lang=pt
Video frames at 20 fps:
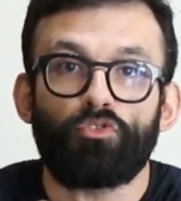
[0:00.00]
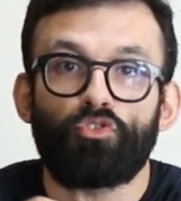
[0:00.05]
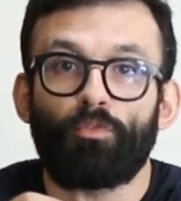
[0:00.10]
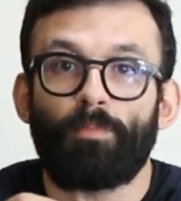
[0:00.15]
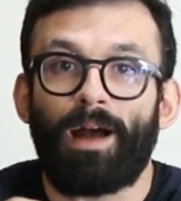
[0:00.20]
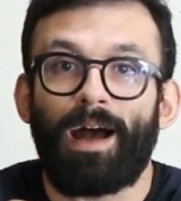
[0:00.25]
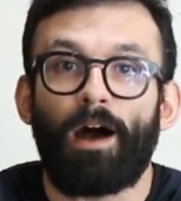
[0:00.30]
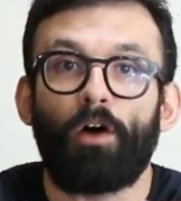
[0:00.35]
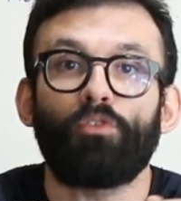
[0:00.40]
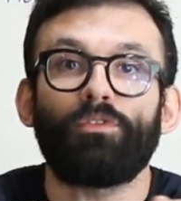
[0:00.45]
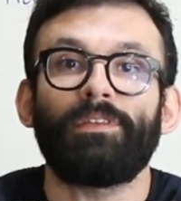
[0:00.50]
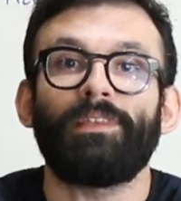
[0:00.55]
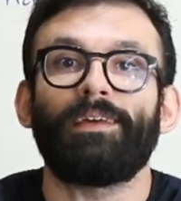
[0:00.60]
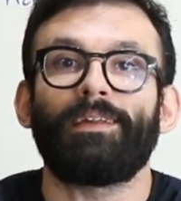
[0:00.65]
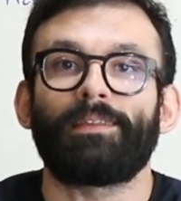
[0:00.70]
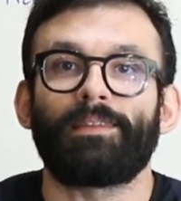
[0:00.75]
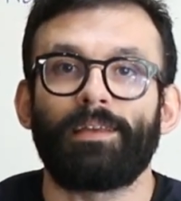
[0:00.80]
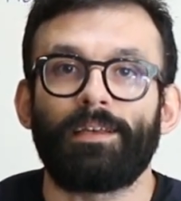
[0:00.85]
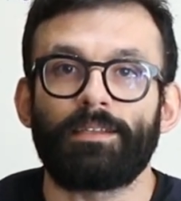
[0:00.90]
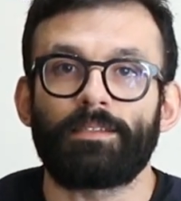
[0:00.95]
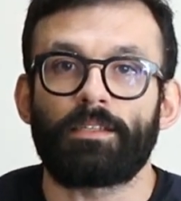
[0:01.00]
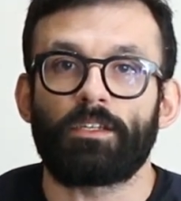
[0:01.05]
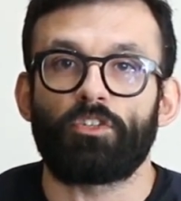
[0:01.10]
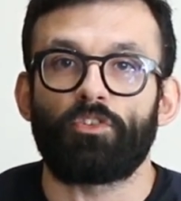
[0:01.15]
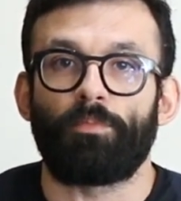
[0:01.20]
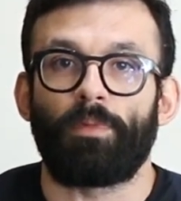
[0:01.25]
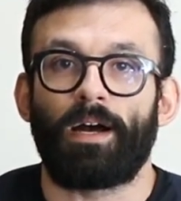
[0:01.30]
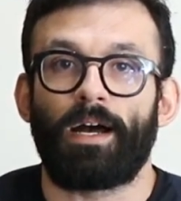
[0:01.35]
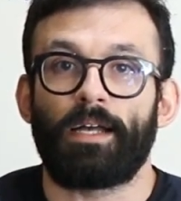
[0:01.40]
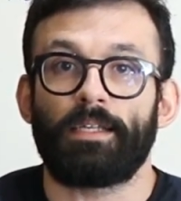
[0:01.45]
de uma alternância
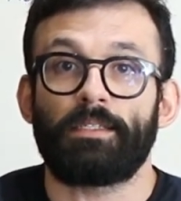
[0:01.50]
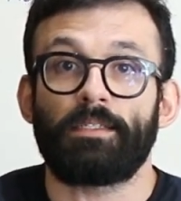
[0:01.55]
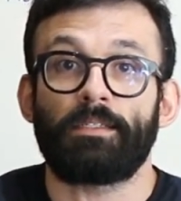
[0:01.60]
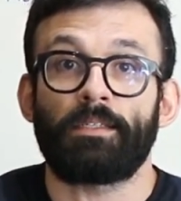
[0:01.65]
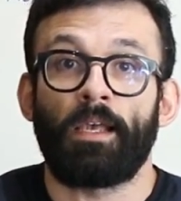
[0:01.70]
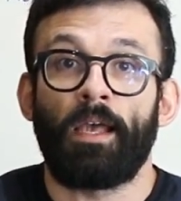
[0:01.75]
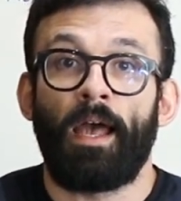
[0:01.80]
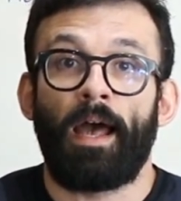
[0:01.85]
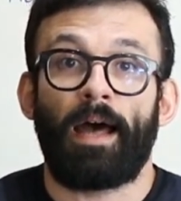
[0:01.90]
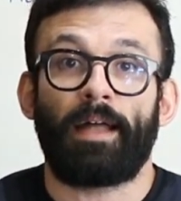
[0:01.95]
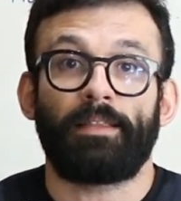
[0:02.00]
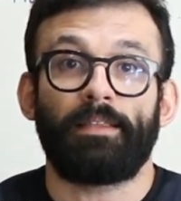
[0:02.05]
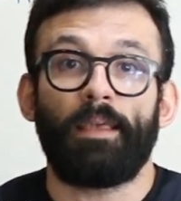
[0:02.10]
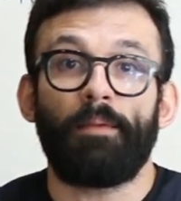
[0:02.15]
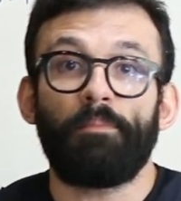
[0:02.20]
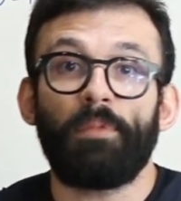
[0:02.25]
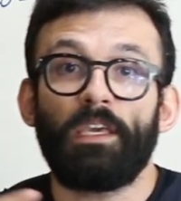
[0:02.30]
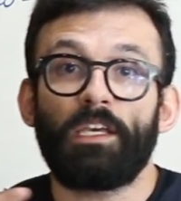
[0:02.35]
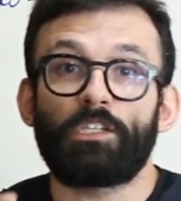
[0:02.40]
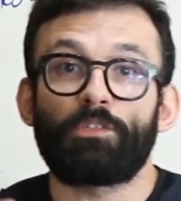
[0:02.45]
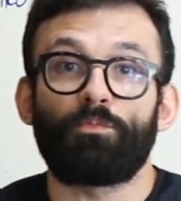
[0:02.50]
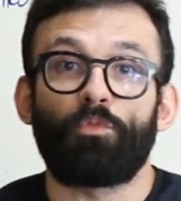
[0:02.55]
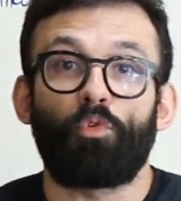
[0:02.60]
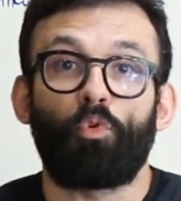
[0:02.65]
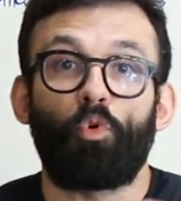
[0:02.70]
de bases, até mesmo